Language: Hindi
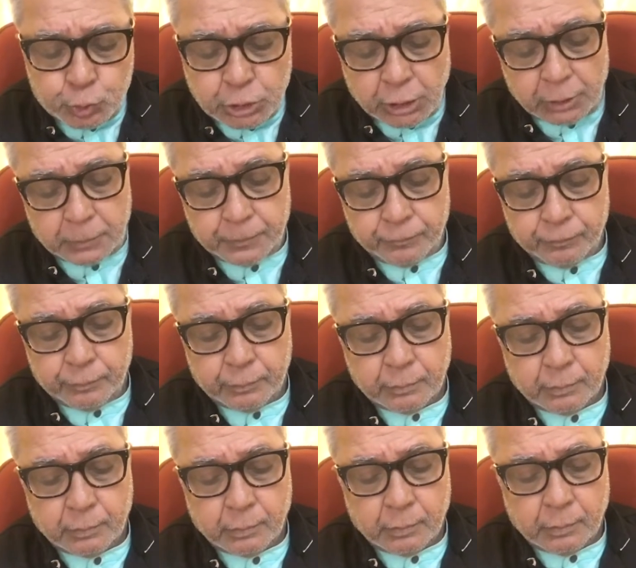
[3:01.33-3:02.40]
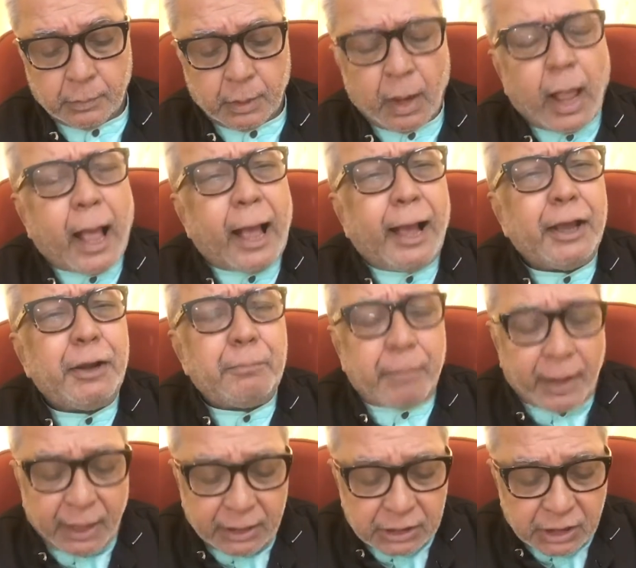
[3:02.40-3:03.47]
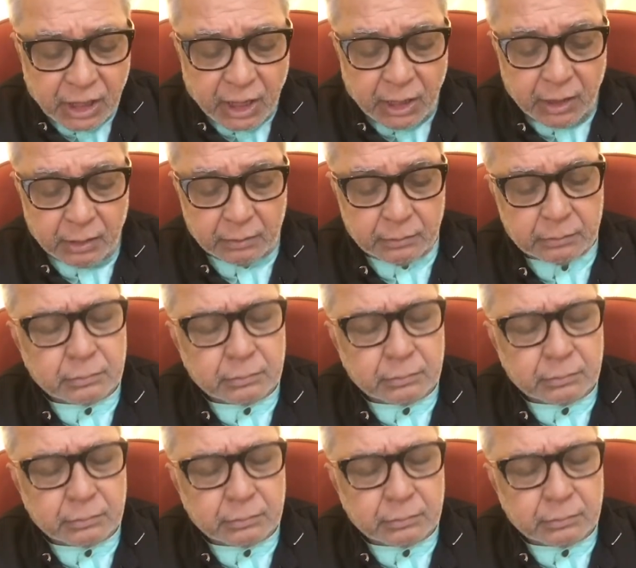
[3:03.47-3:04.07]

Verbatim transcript: पूछा आखिर बात क्या है